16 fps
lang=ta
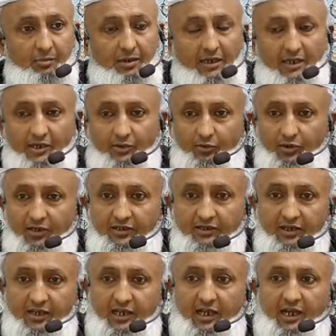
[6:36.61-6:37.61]

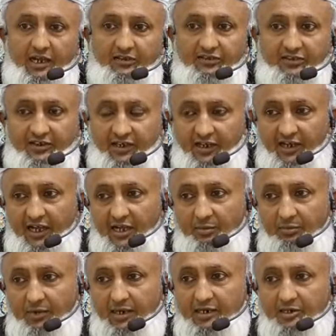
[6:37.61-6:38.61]
பள்ளிக்கூடத்தில்
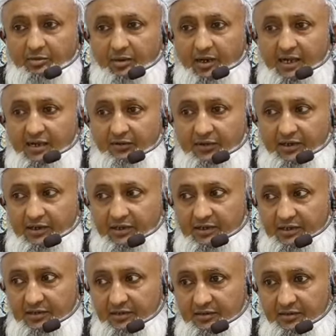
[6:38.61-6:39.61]
ஆசிரியர்களால் மக்கு மாணவன்
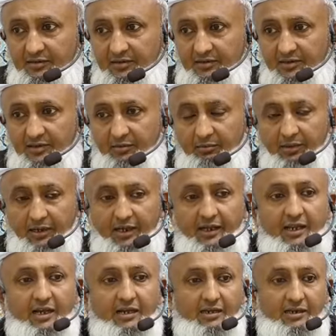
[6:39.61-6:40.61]

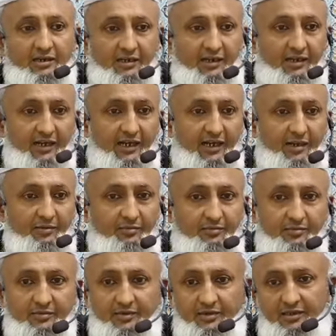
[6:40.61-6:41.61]
மெண்டல் என்றெல்லாம்
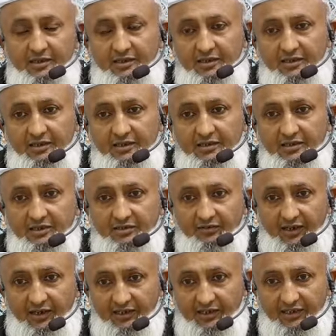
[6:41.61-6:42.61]

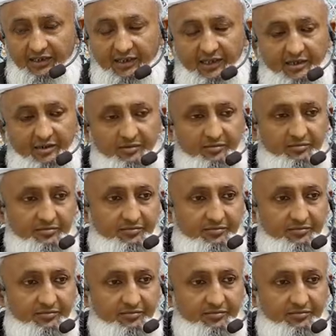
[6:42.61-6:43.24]
திட்டு வாங்கியிருந்தார்